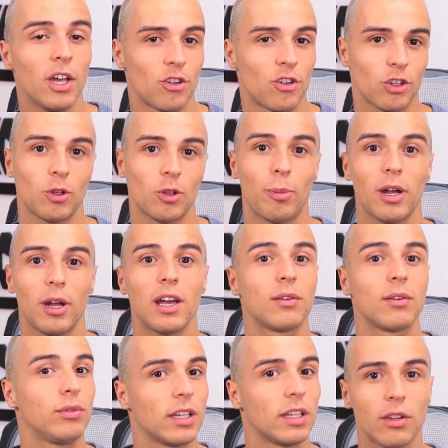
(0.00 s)
J'entends par
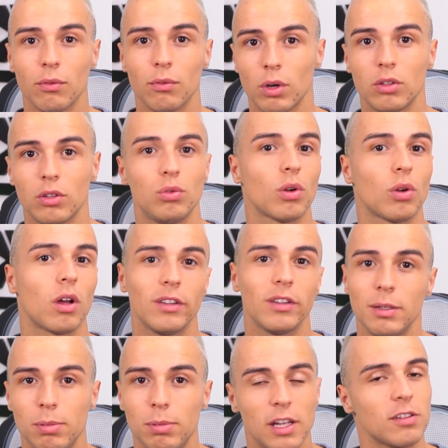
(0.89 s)
là que vous êtes en voiture,
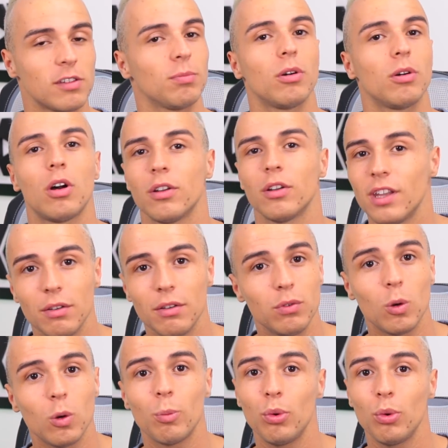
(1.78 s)
en déplacement, en
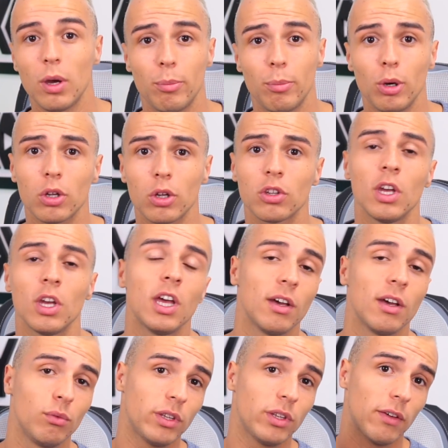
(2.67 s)
avion, peu importe.
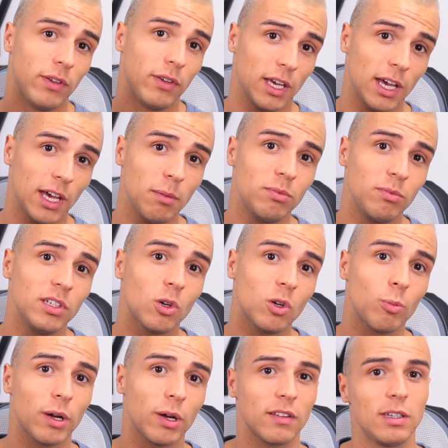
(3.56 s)
Vous avez un petit
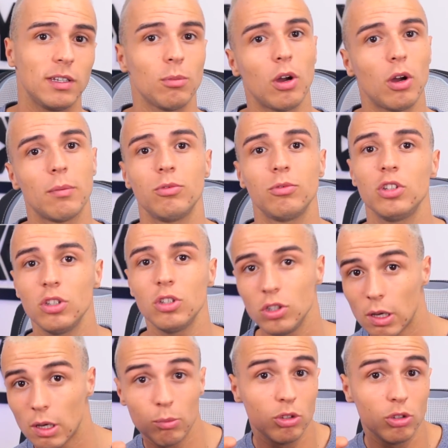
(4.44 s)
compartiment, un
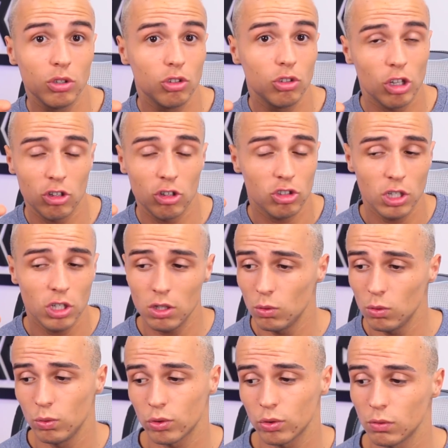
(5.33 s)
petit, un petit
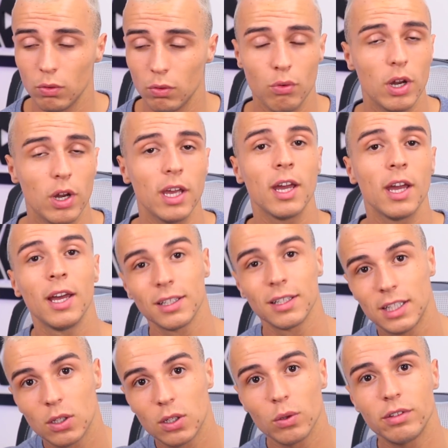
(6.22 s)
sachet ou ce que vous voulez
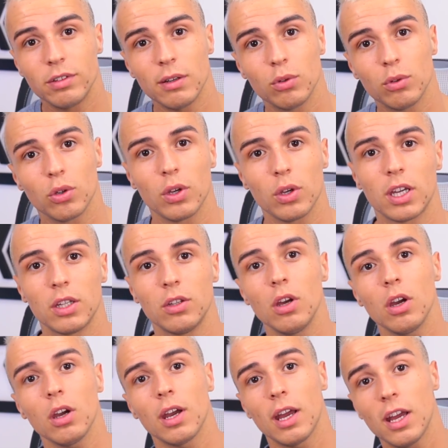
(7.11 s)
qui contient votre
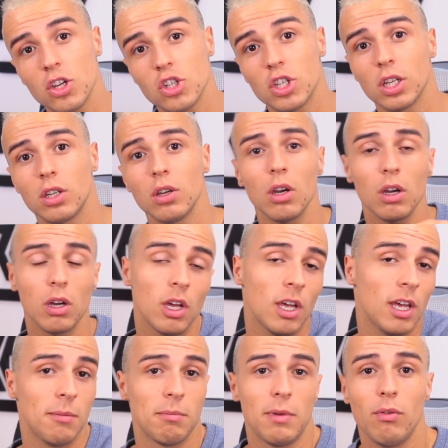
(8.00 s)
gainer, un shaker.
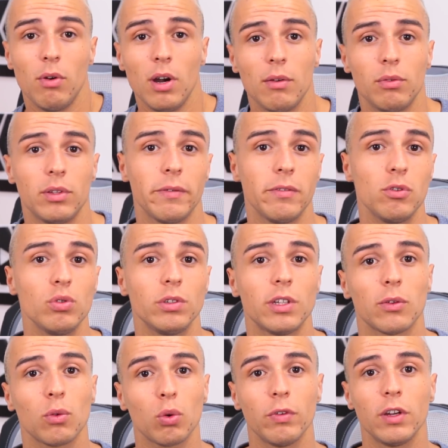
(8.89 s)
Mais voilà, vous avez
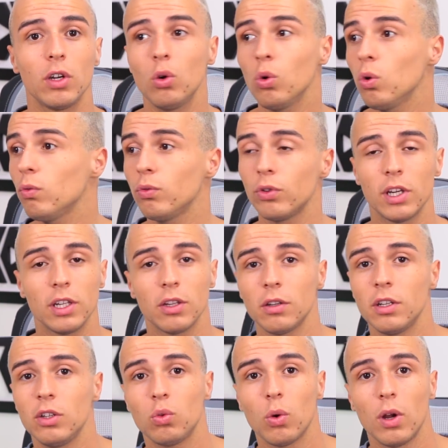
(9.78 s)
juste à trouver de l'eau, vous allez
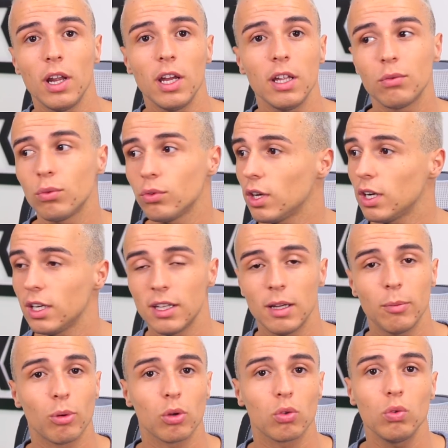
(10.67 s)
dans des toilettes, vous allez
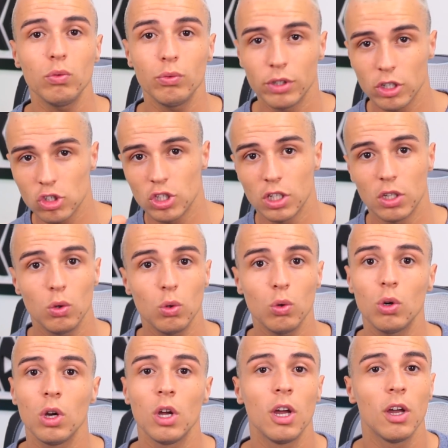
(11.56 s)
n'importe où, vous achetez de
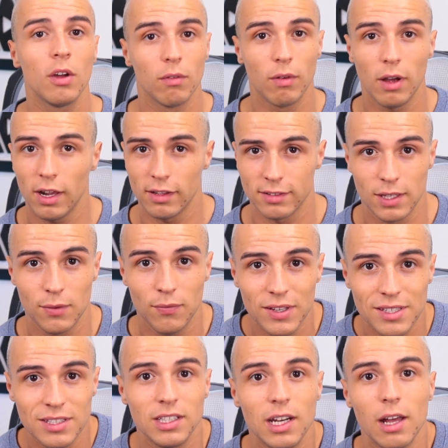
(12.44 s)
l'eau. Voilà, c'est
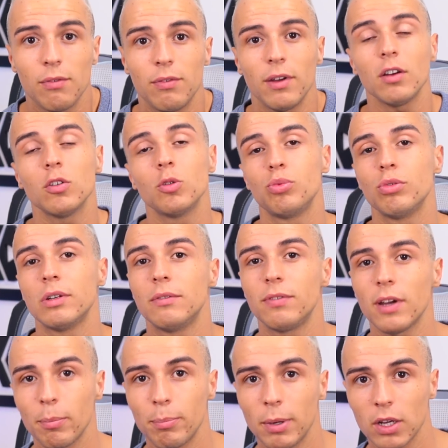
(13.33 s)
facile à faire, vous pouvez
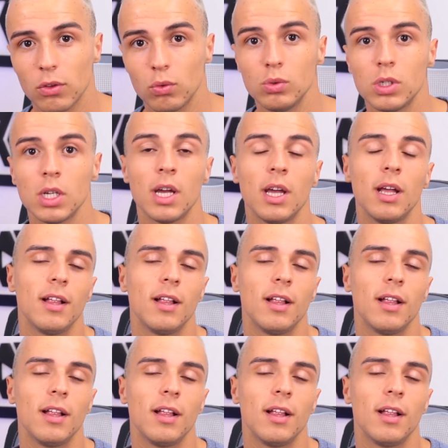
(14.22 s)
le faire partout.